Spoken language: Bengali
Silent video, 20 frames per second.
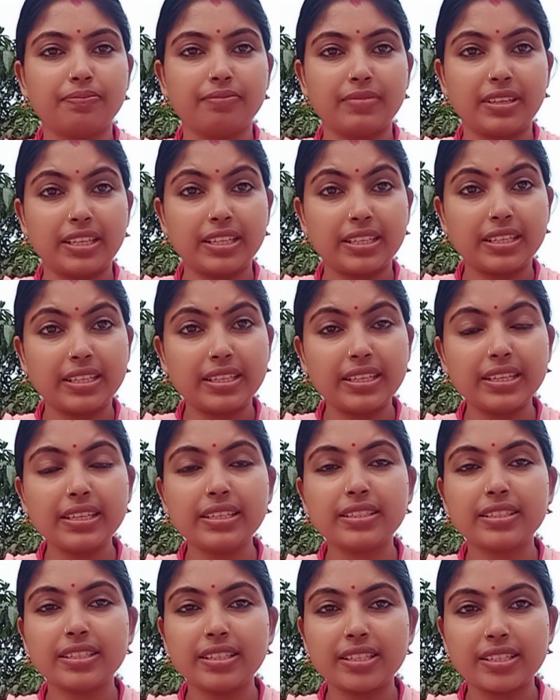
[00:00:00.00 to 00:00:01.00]
মানে কি
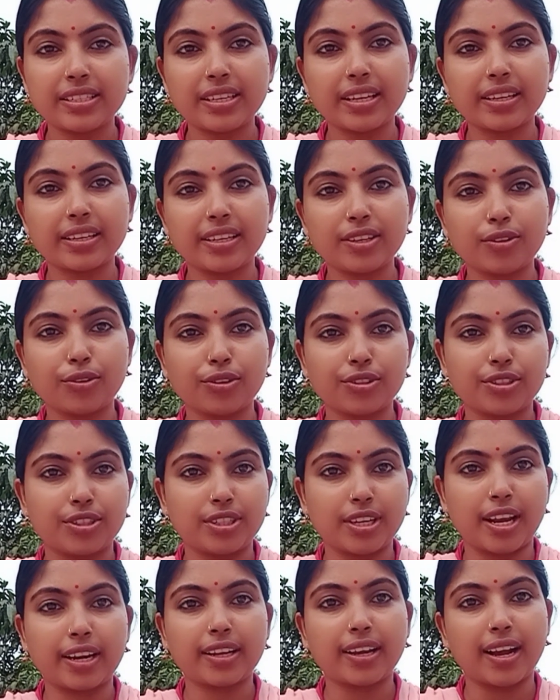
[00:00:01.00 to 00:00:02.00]
জিনিসটা কি হচ্ছে
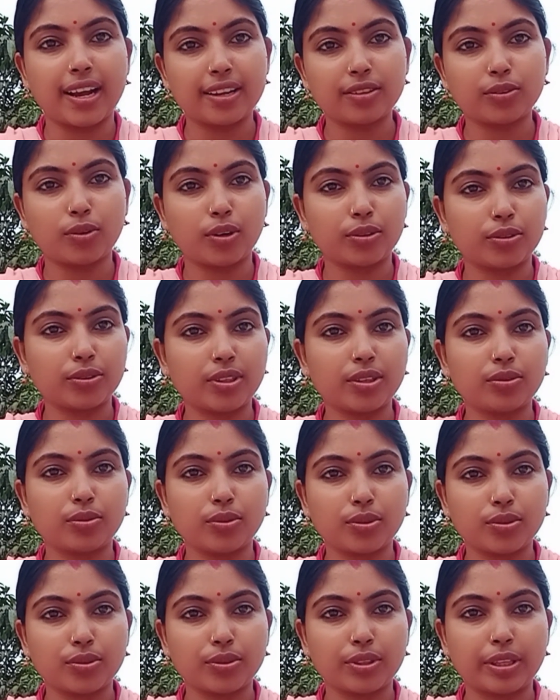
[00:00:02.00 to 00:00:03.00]
আর কার কতটা
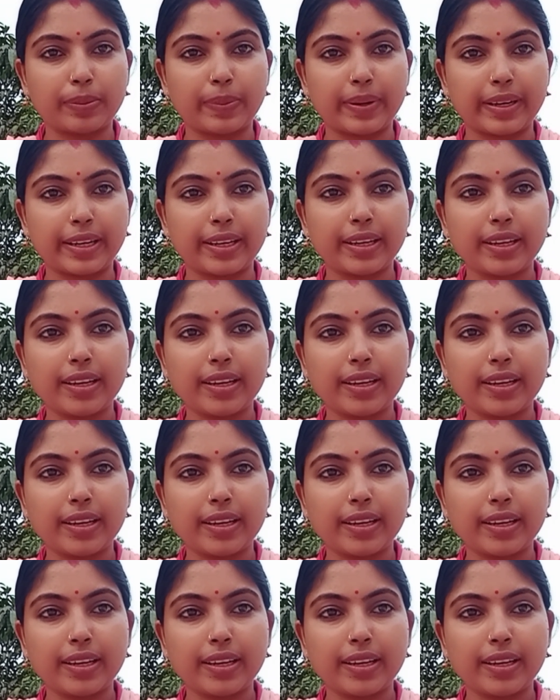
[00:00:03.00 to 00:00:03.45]
দোষ হতে পারে